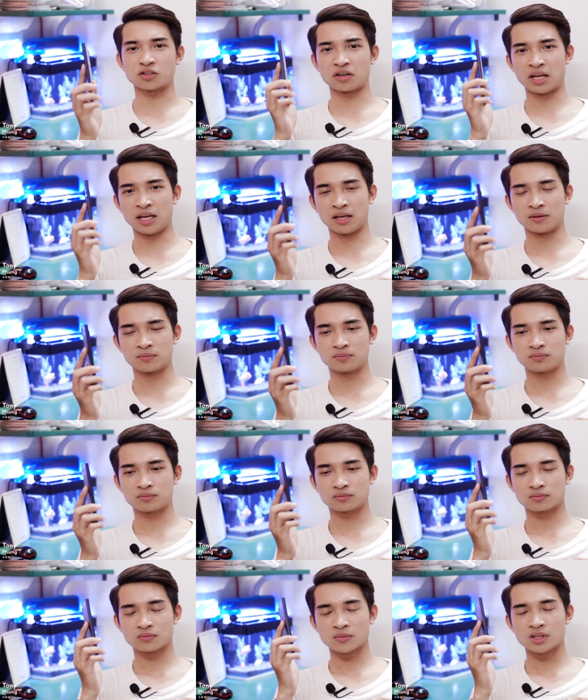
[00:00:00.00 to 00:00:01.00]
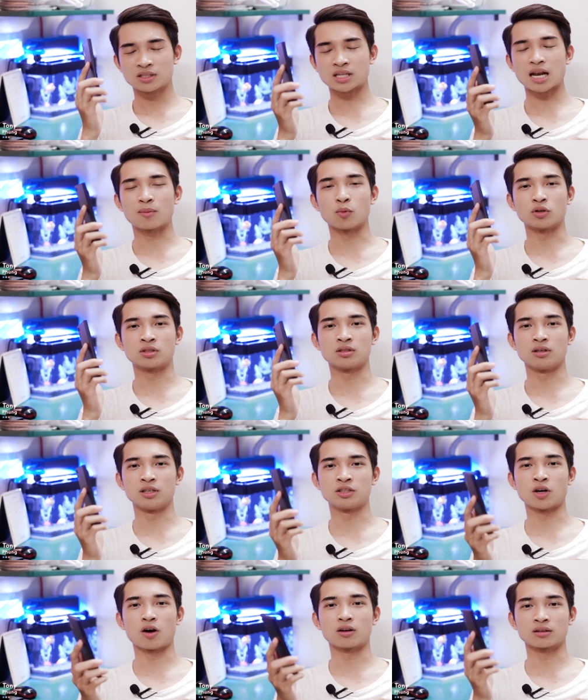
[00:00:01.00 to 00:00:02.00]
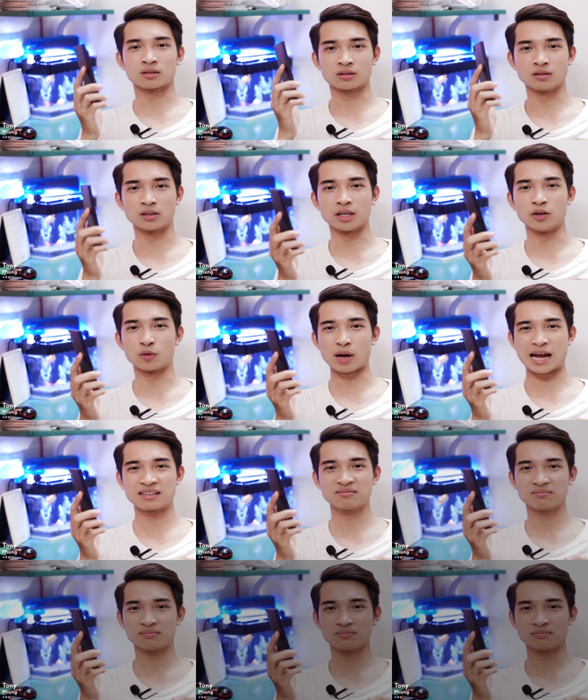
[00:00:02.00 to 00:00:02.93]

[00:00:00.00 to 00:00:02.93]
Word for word: Sony sẽ là một sự lựa chọn cực kỳ đúng đắn.